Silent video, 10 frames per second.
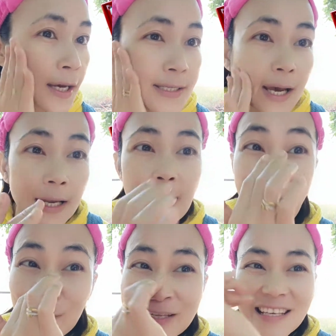ใช้แล้
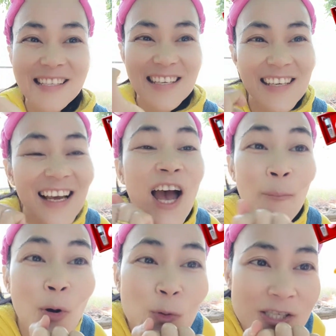วดีจริง
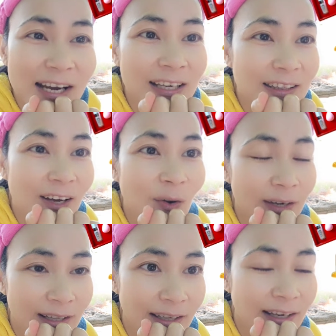โปรโมชั่นตอน
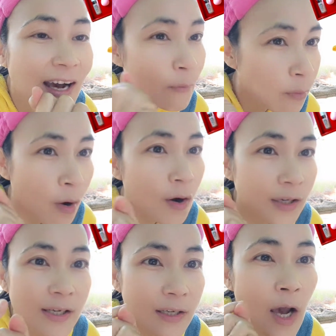นี้นะคะมันบอก
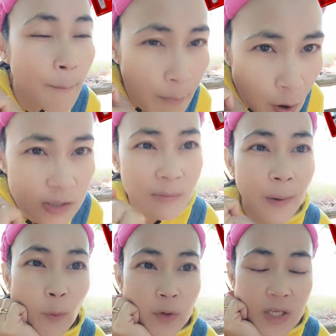เลยเหมาะสำห
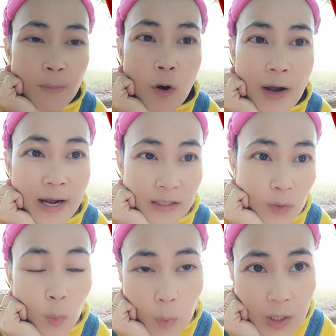รับคนที่มองหา
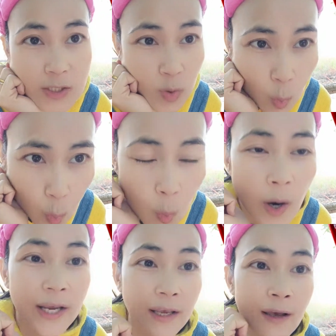ตัวช่วย